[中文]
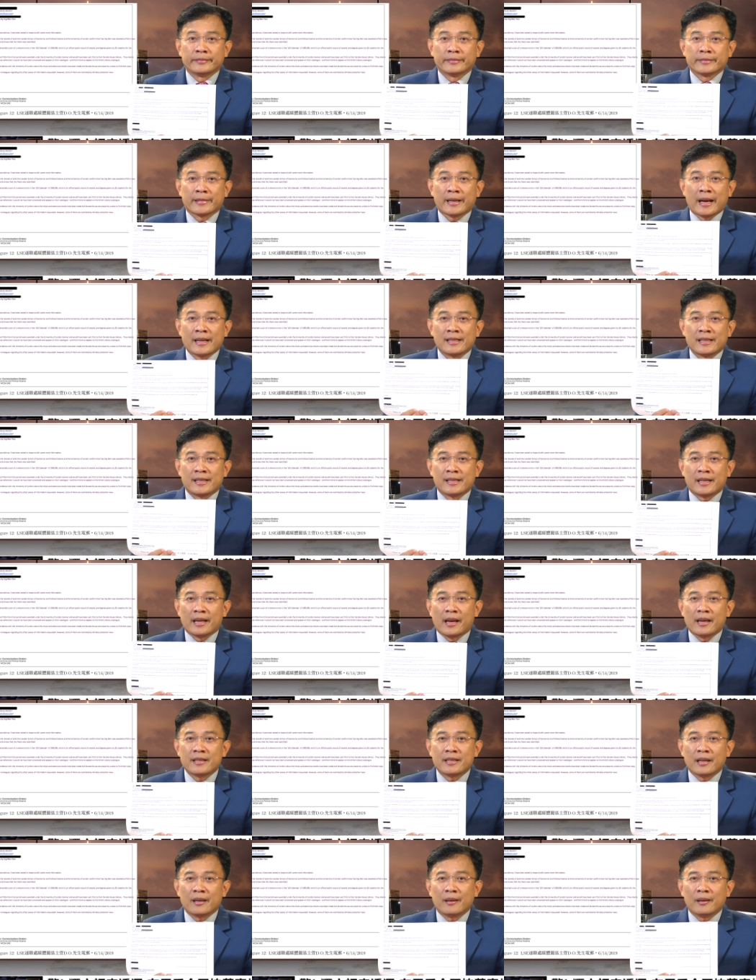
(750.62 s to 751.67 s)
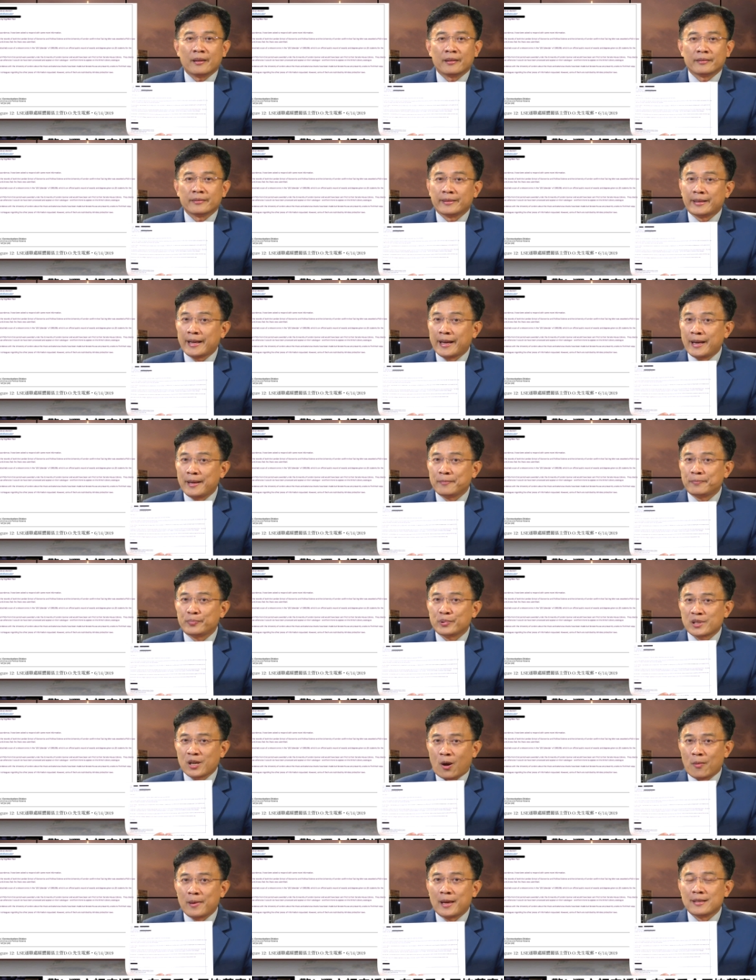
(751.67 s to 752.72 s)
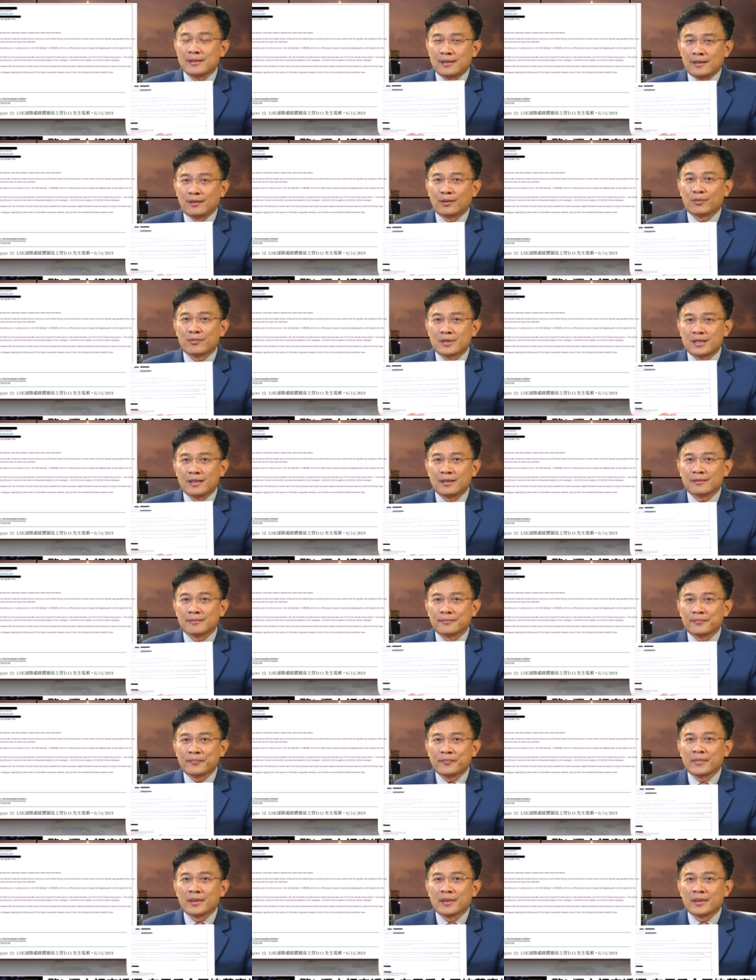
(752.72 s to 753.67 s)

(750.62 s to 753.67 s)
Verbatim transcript: 开始写一些哎不着边际的东西。